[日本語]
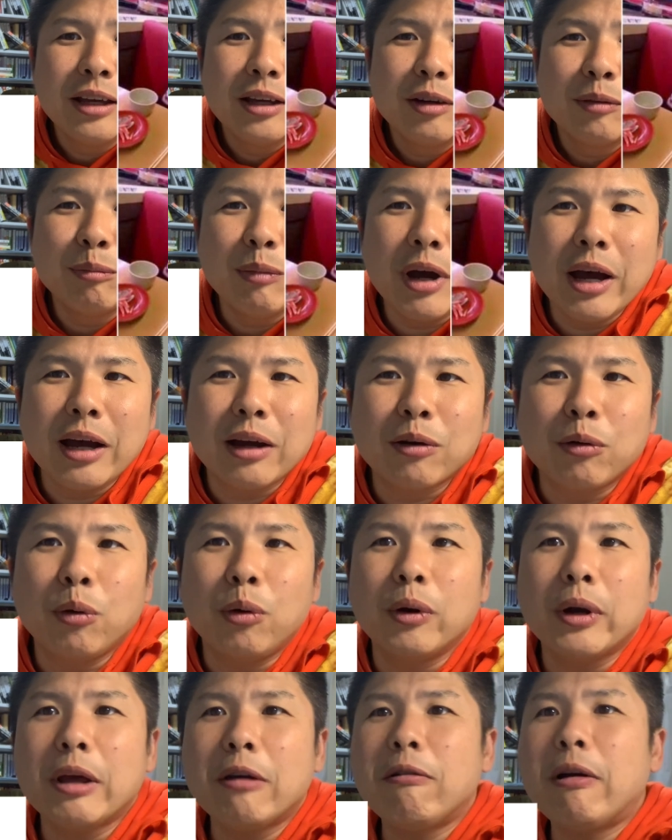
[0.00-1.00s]
まあ、
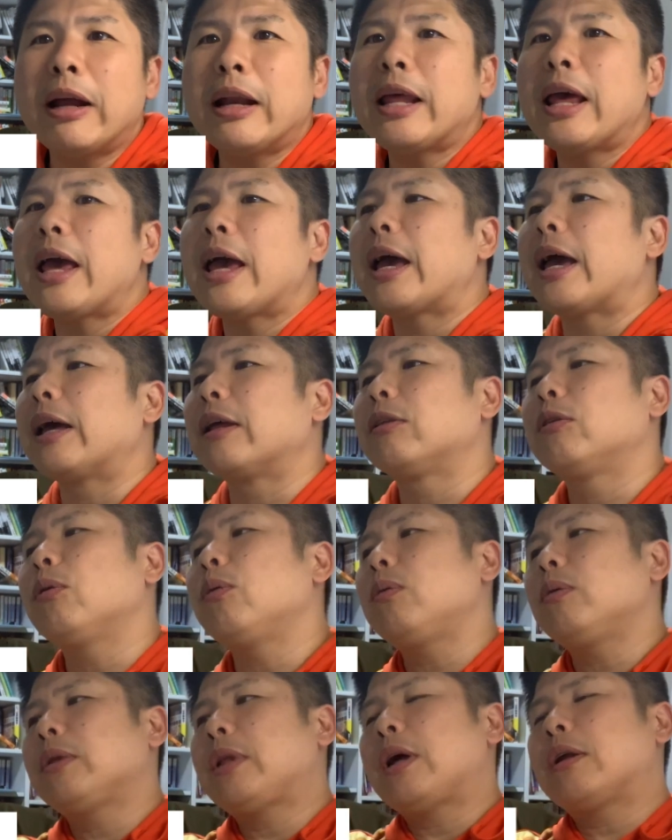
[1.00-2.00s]
これはね、
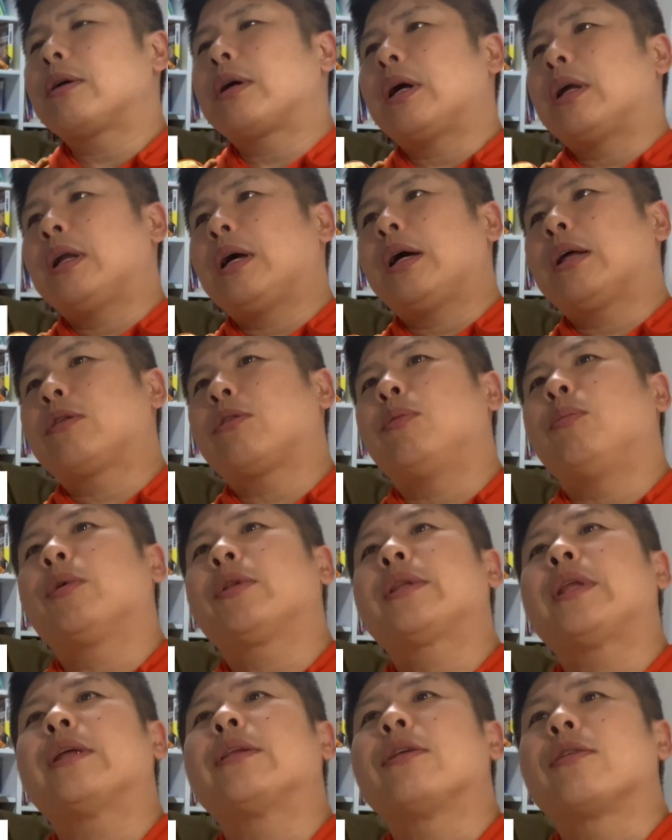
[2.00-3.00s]
どうなるかなと
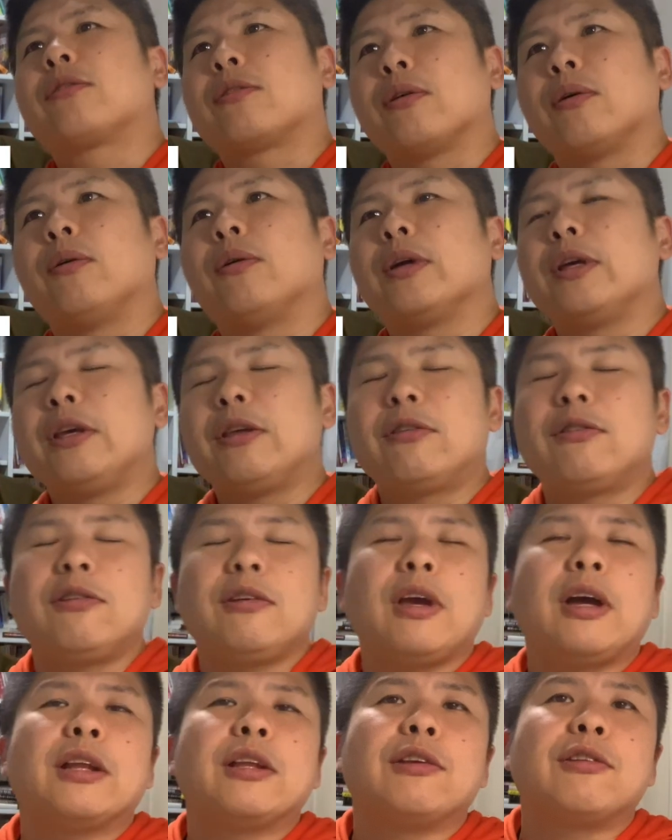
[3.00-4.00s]
思ったんですよ。一
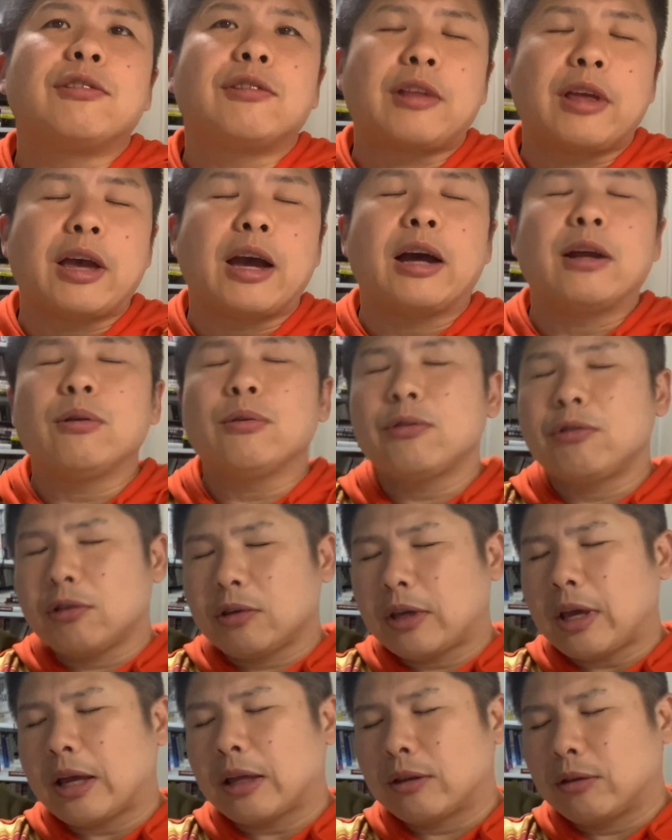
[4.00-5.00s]
夜にして、あの事
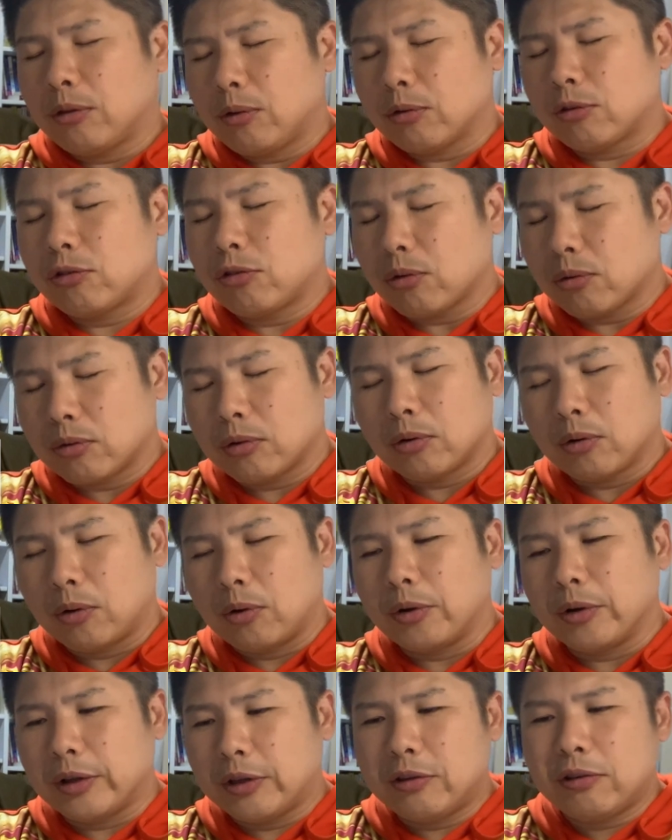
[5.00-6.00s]
件の直
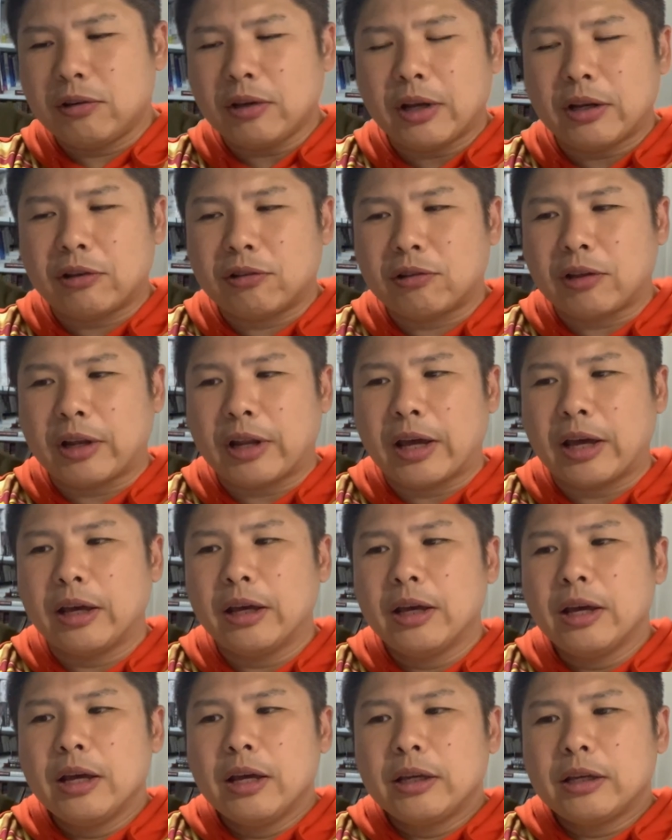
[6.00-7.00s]
後、一夜にしてね、
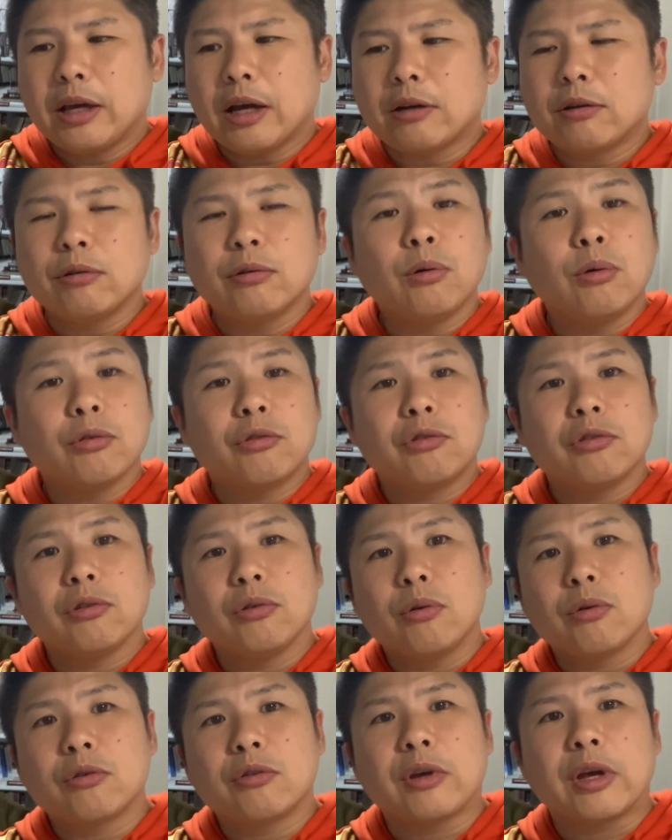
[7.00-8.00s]

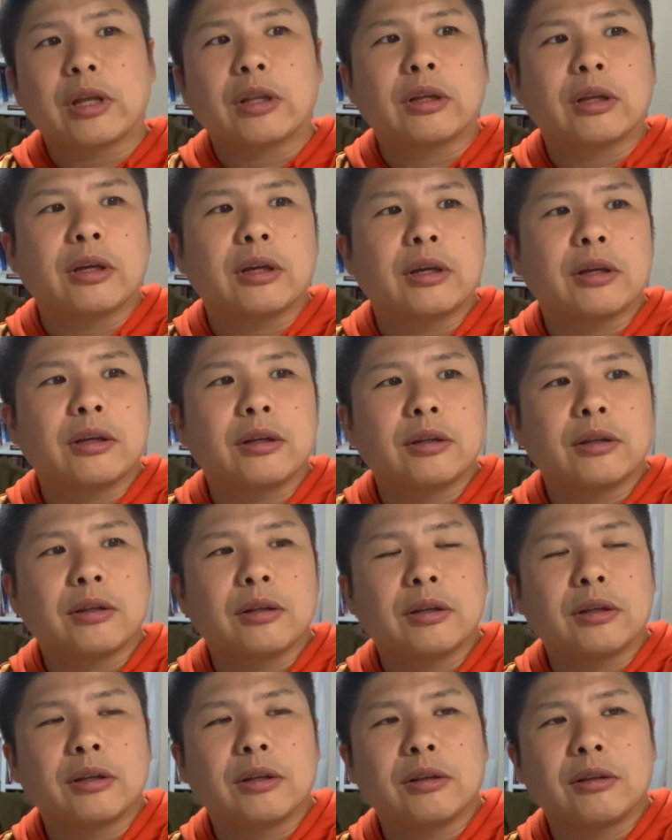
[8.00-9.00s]
150億円、
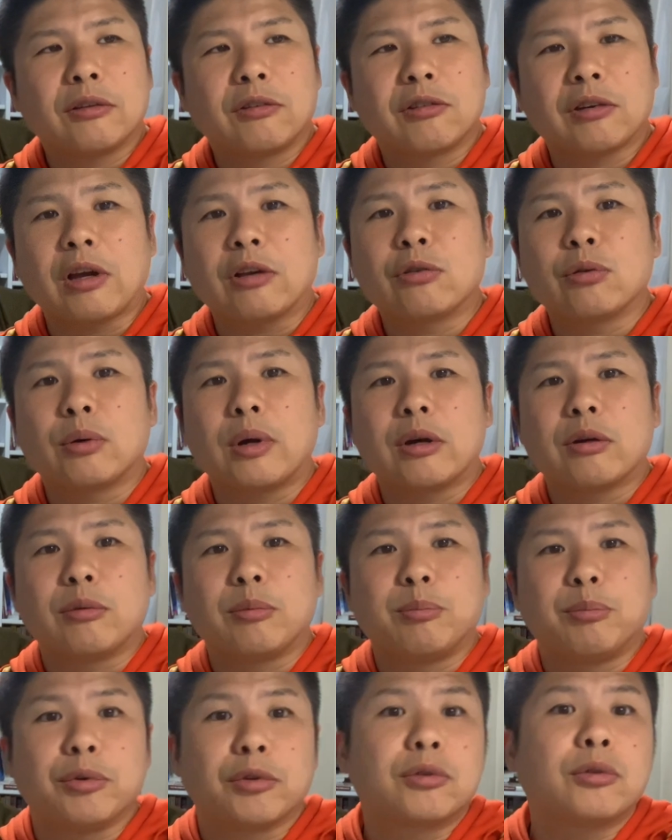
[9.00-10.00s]
時価総額
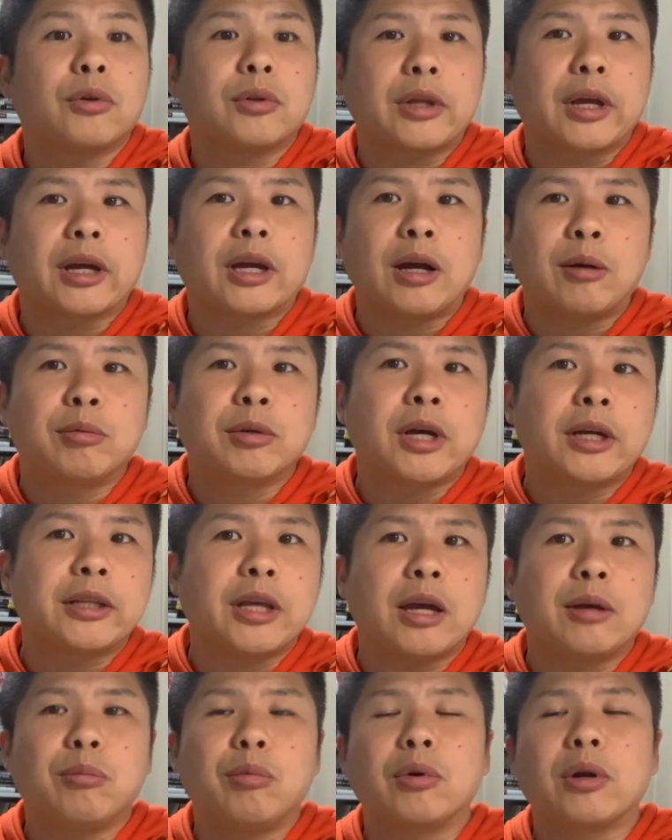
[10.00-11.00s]
ぶっ飛んで、株価
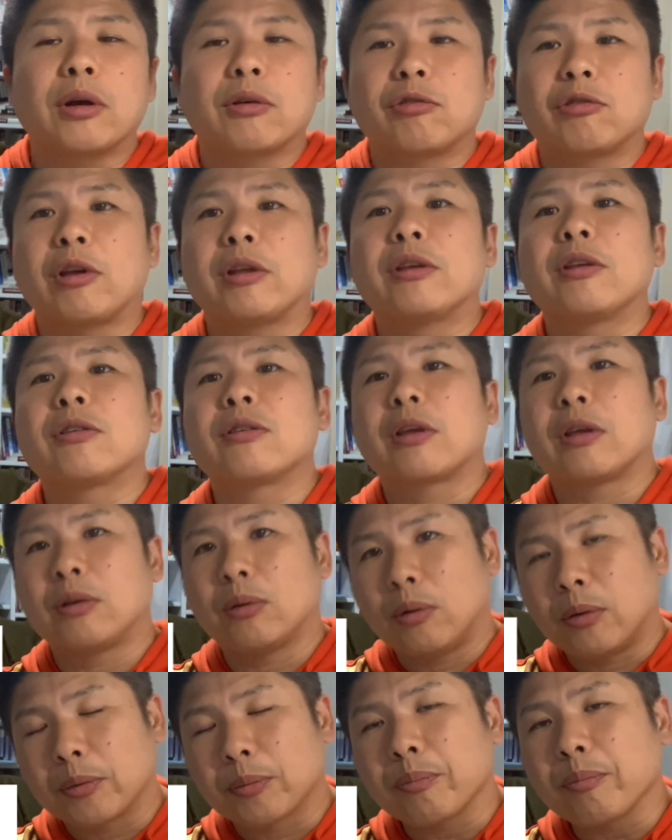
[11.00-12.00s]
大暴落したんですけ
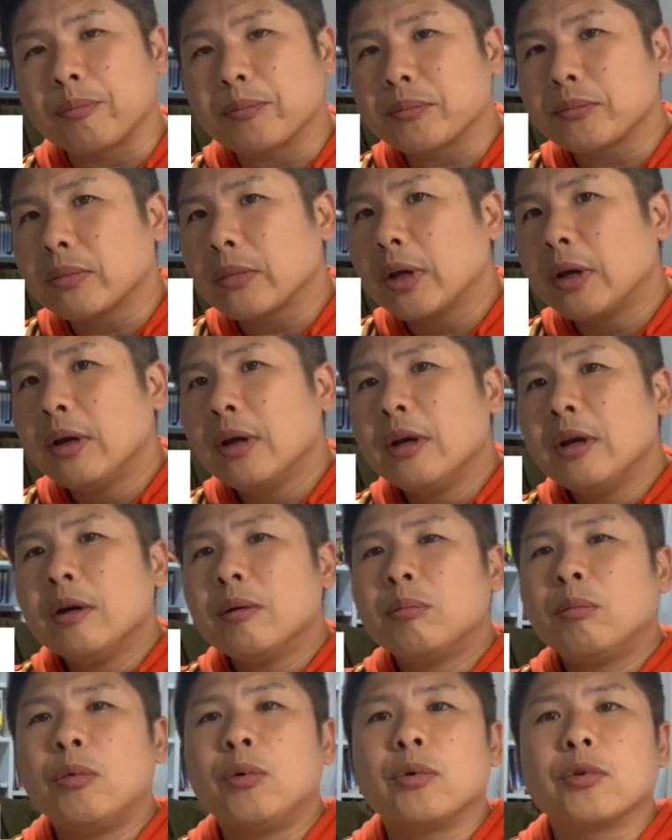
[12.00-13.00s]
ど、
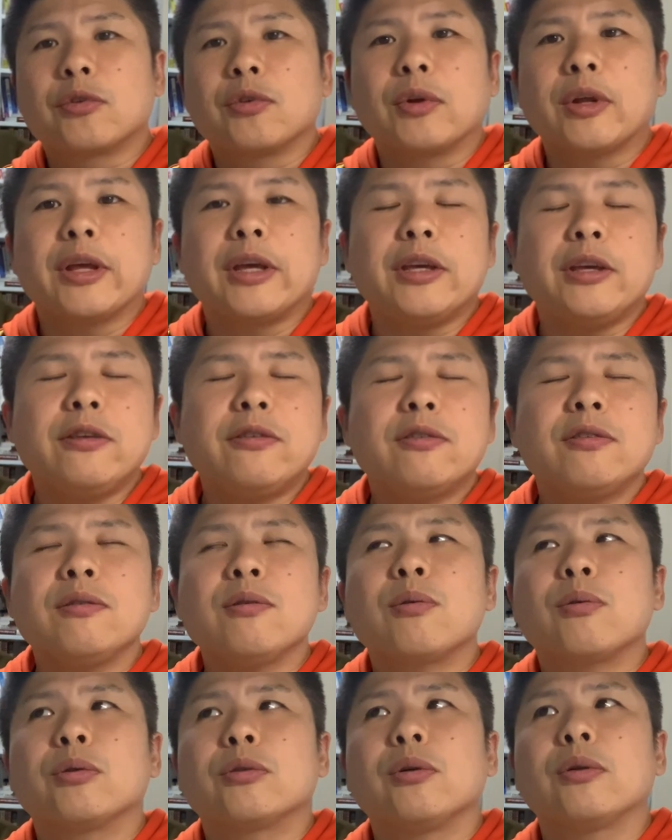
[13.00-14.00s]
もうそれ、いつ
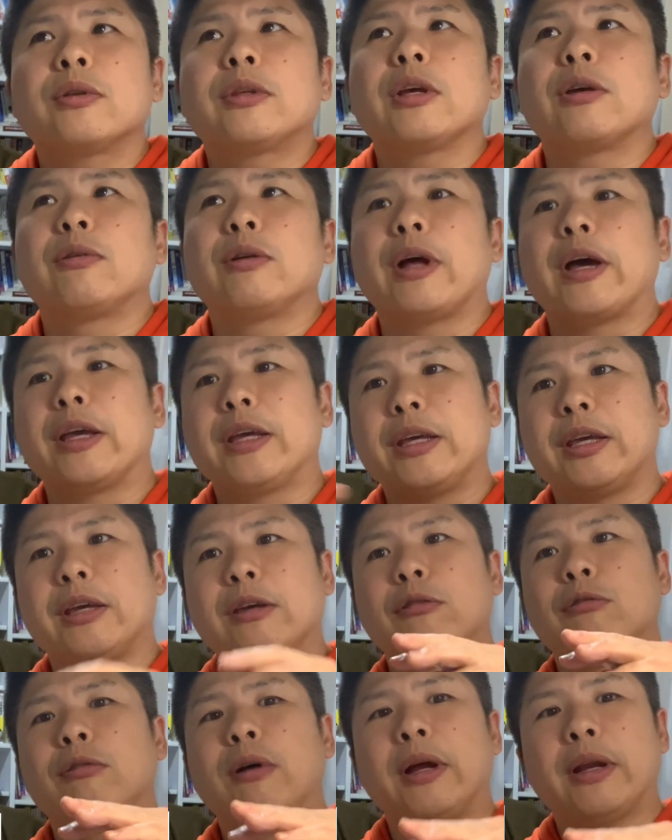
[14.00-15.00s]
のことってぐら
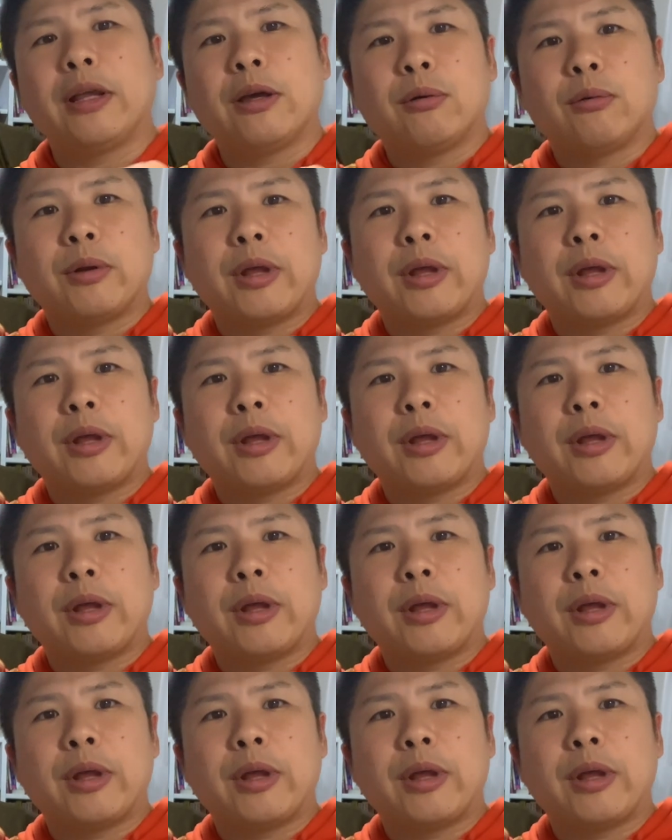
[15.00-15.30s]
い、上値を